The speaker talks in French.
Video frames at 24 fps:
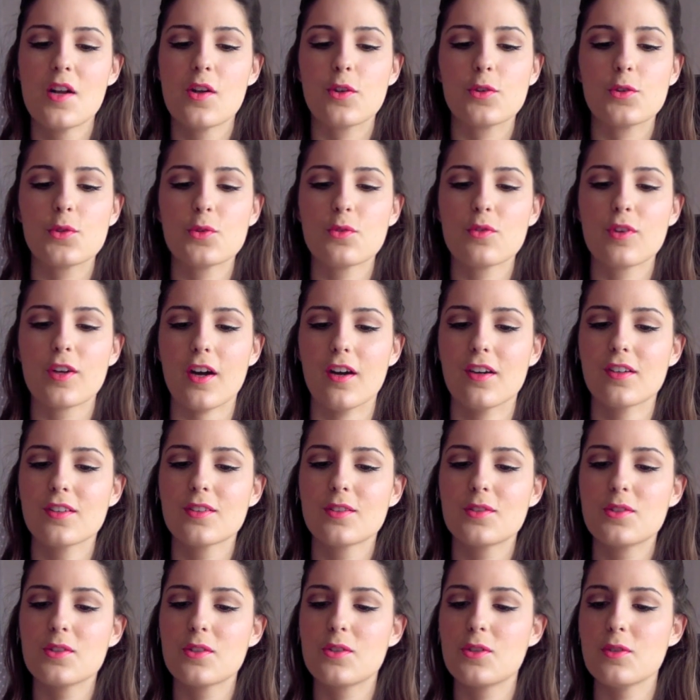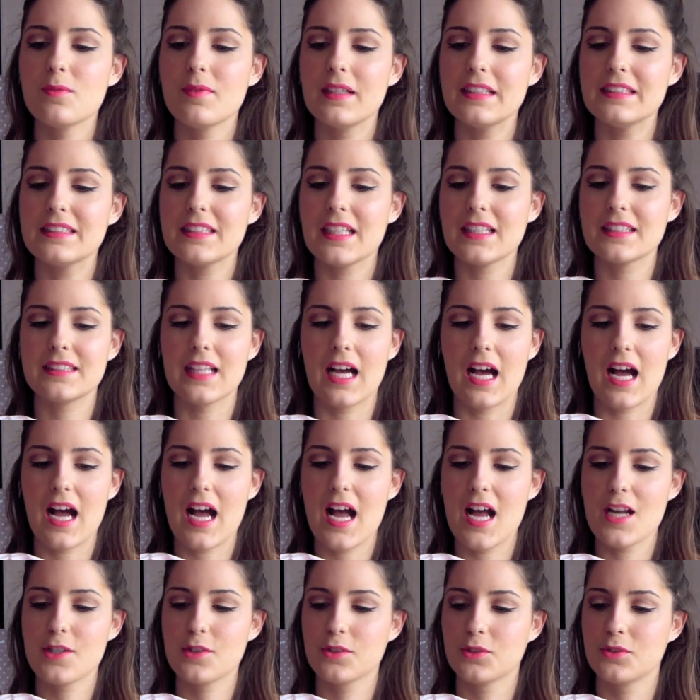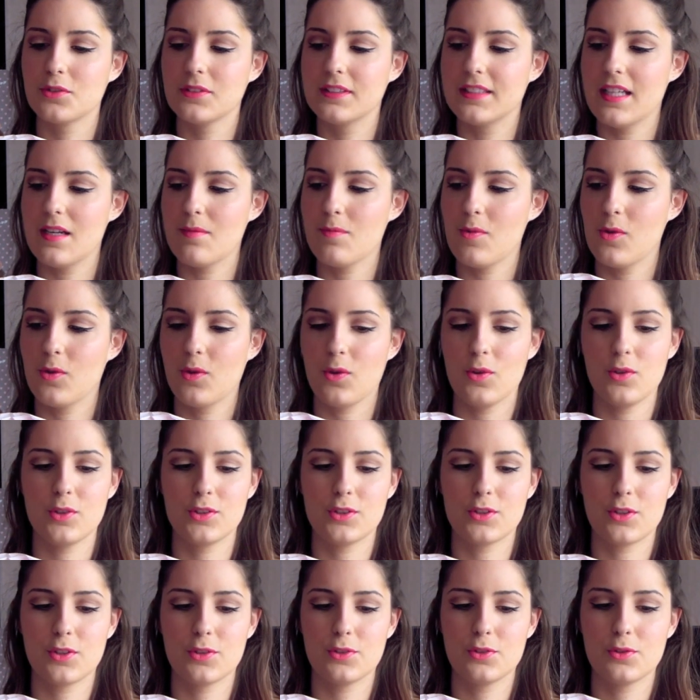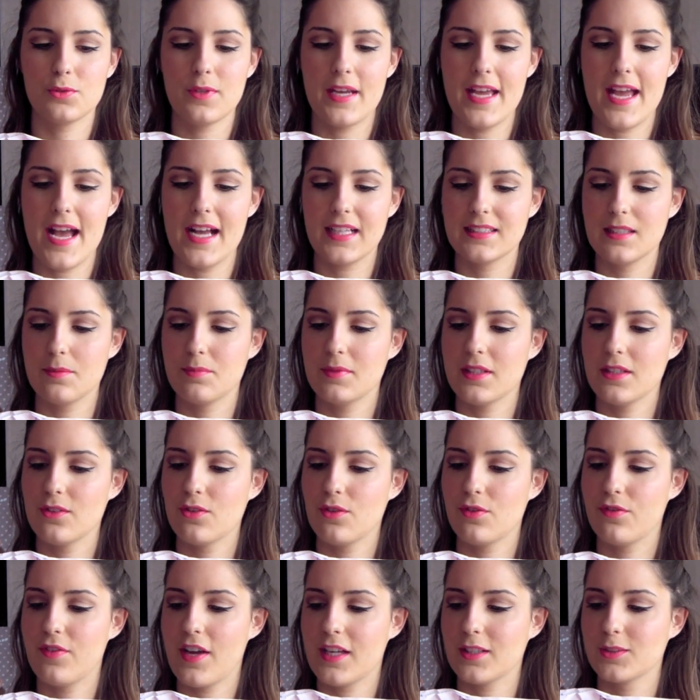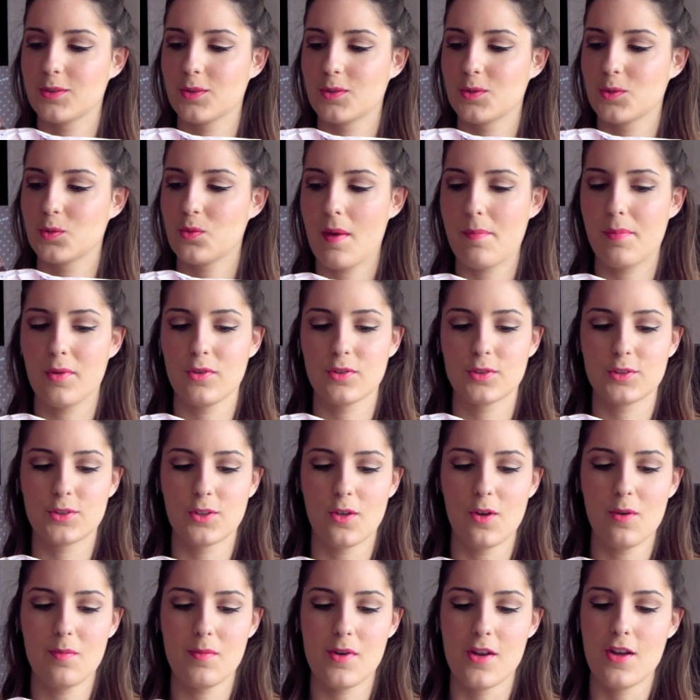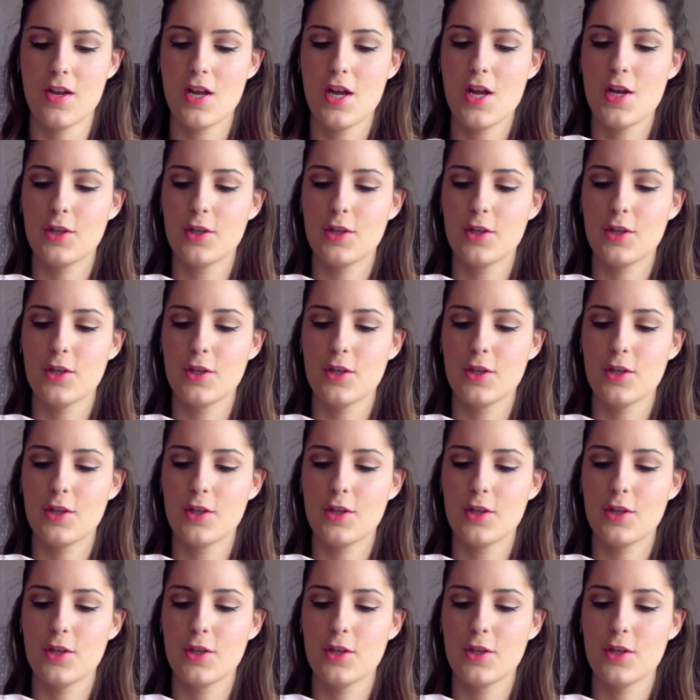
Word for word: Donc Coucou ma chère Sarah, je suis tellement heureuse que tu aies accepté de faire ce swap ensemble.